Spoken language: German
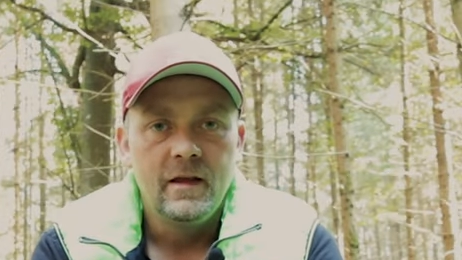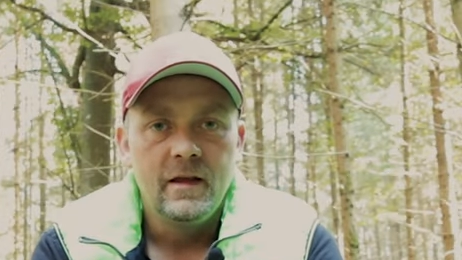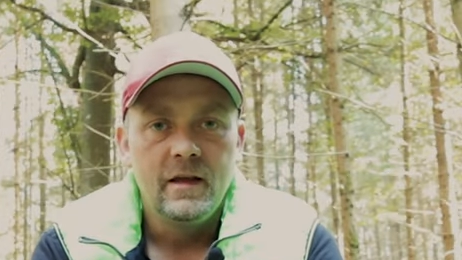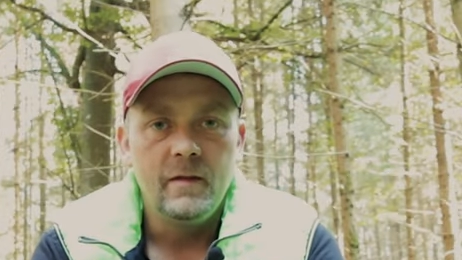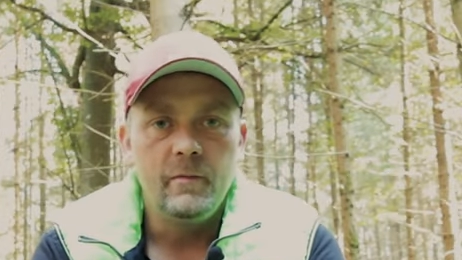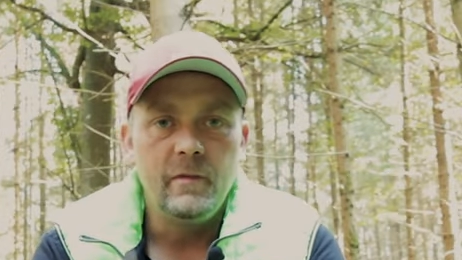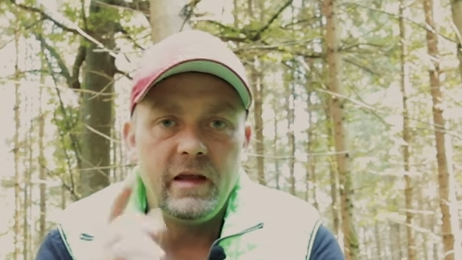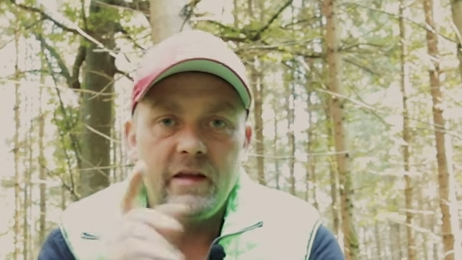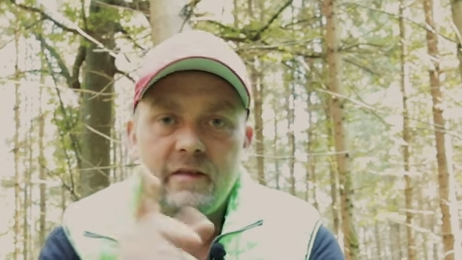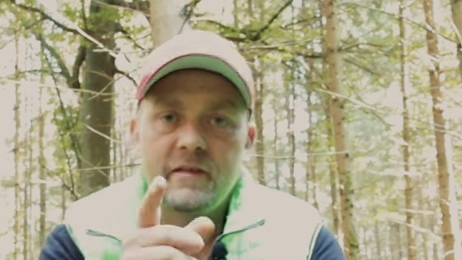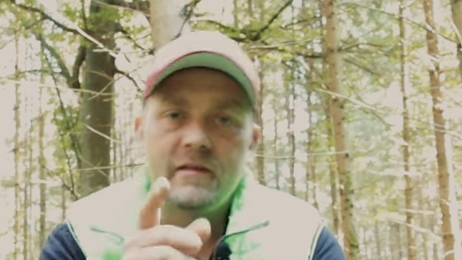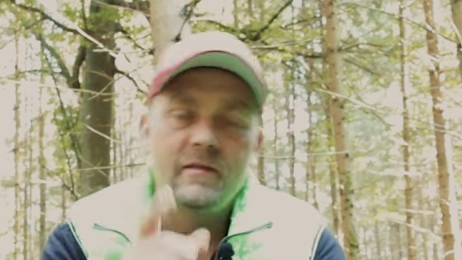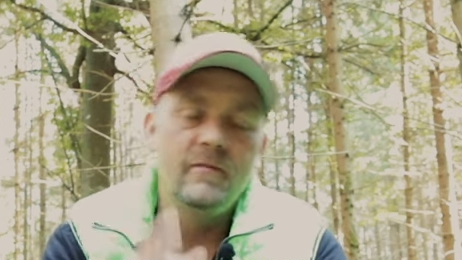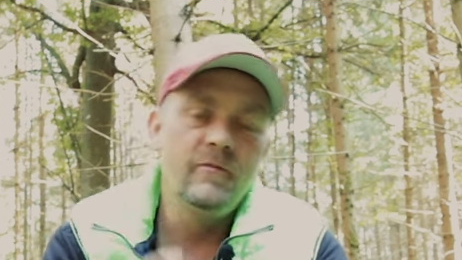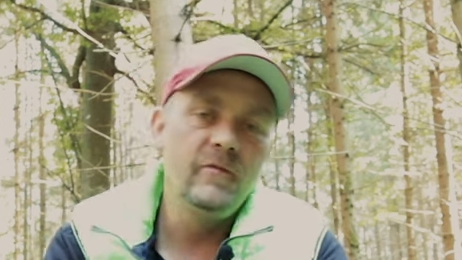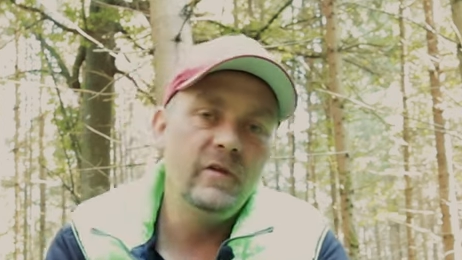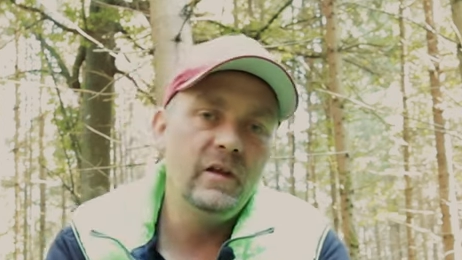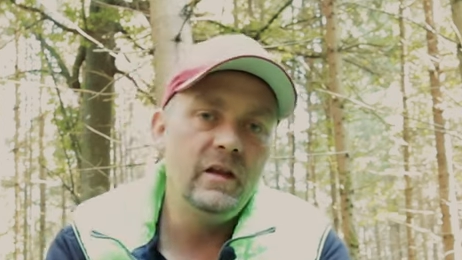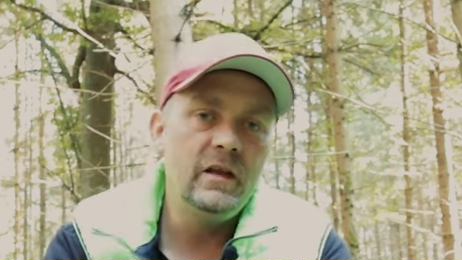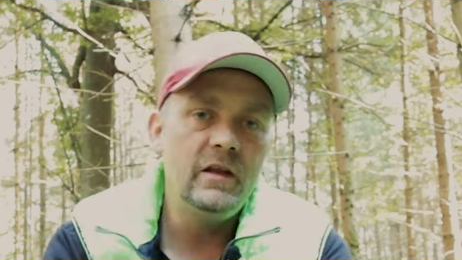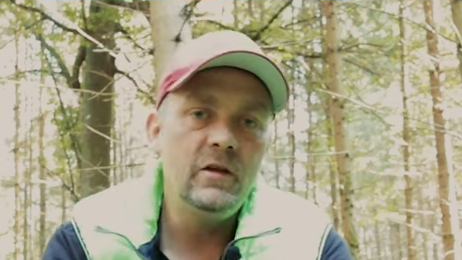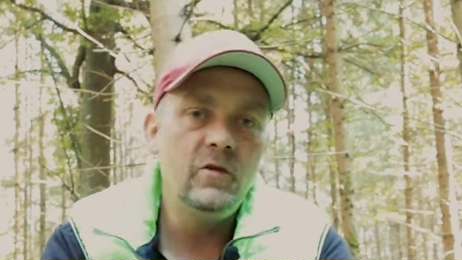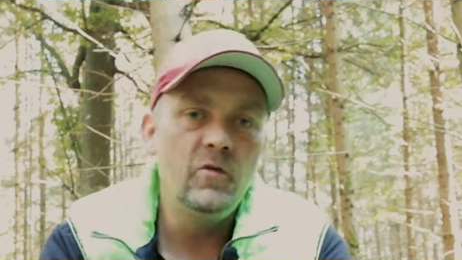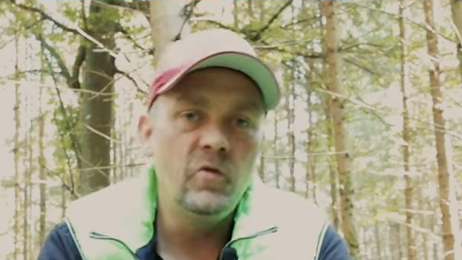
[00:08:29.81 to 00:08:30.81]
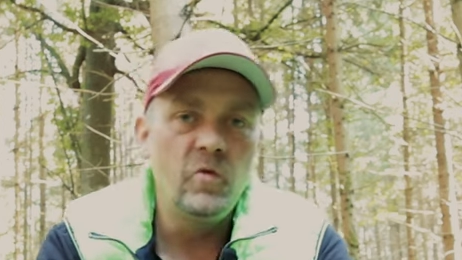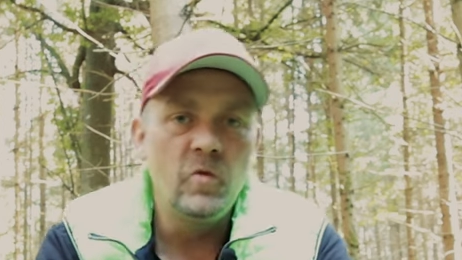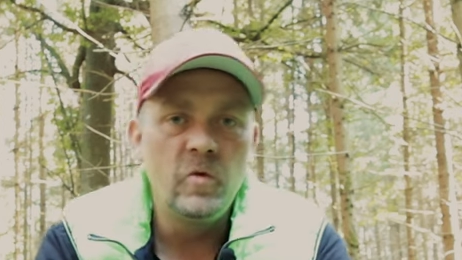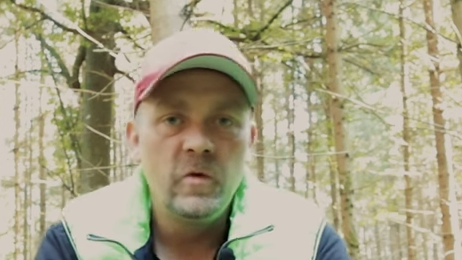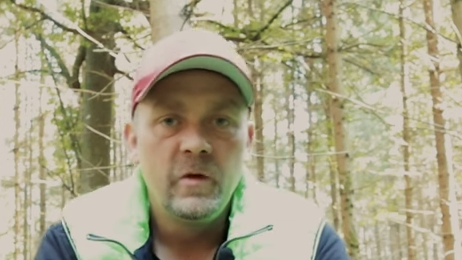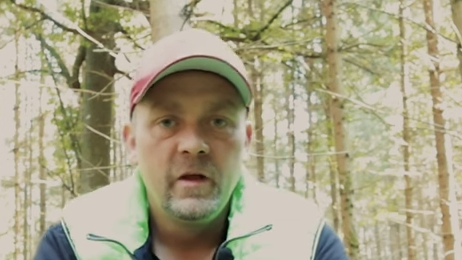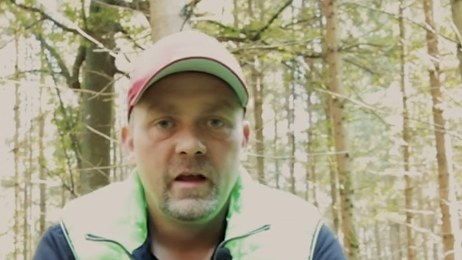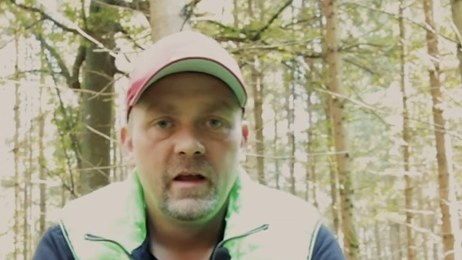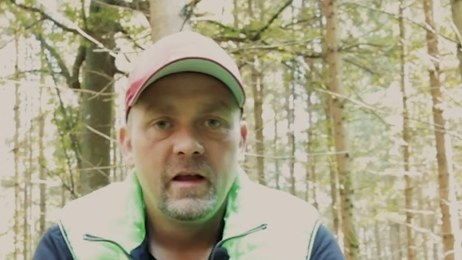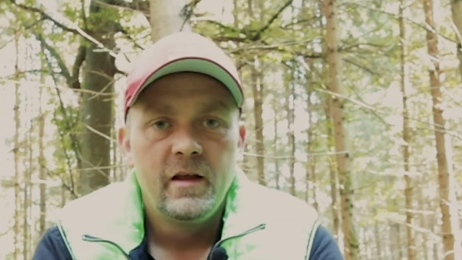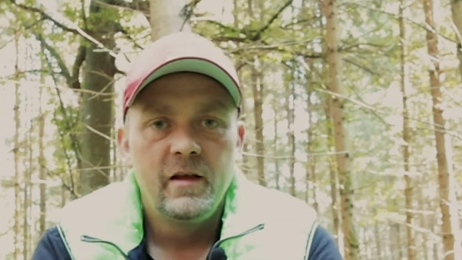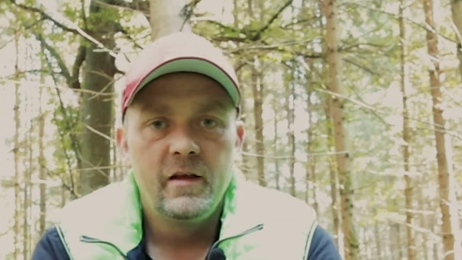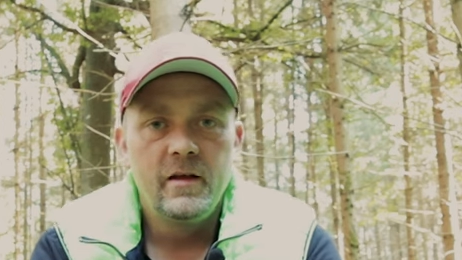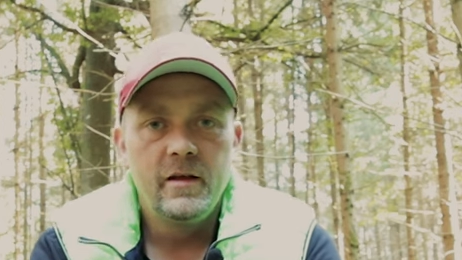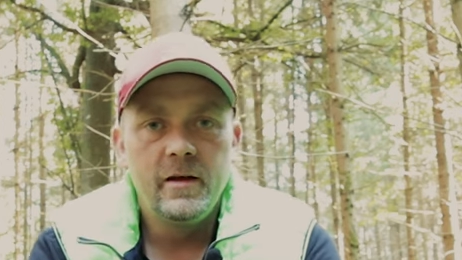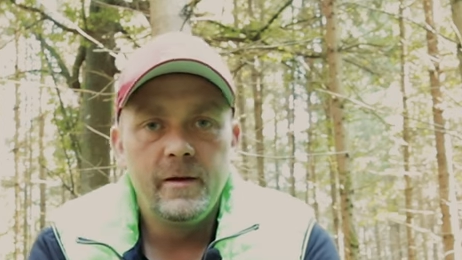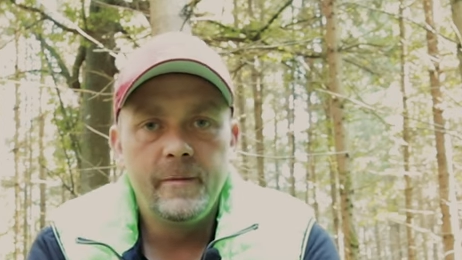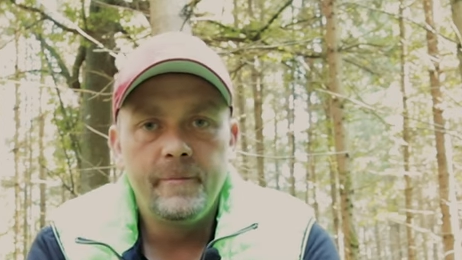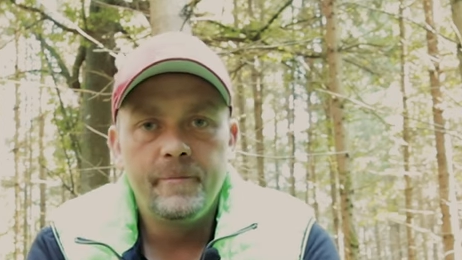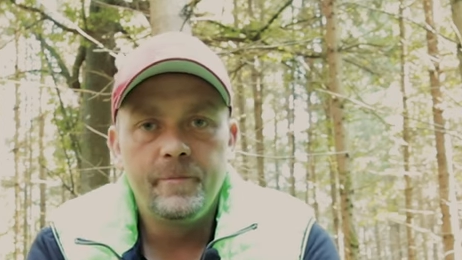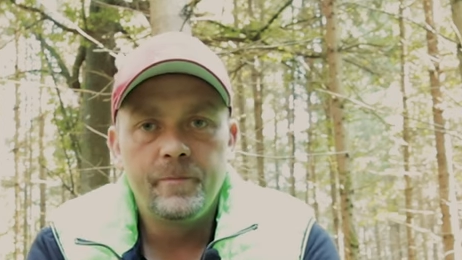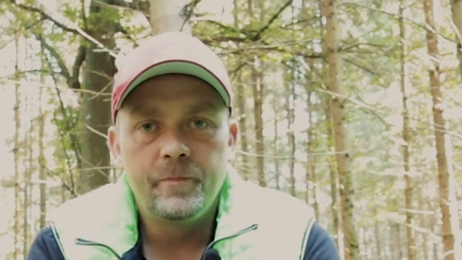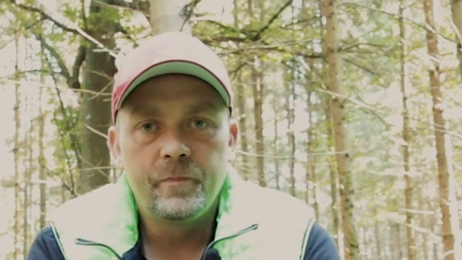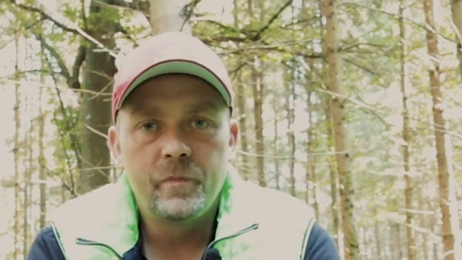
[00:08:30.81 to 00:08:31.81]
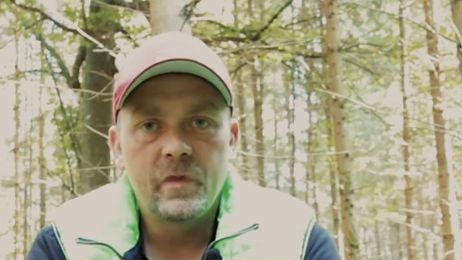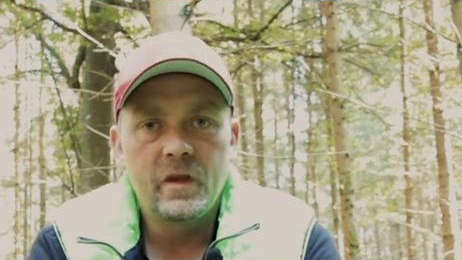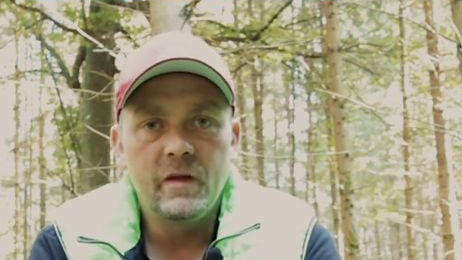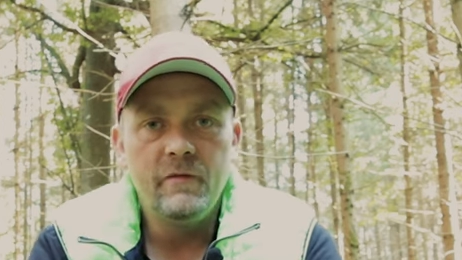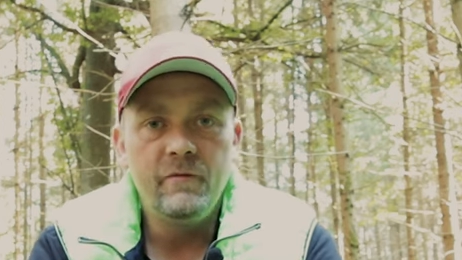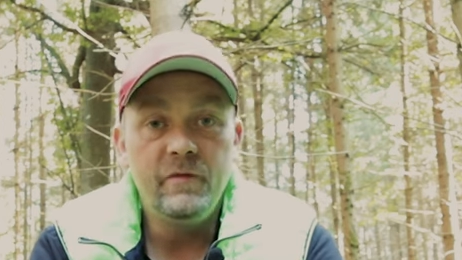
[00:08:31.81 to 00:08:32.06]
Im nächsten Video, ähm,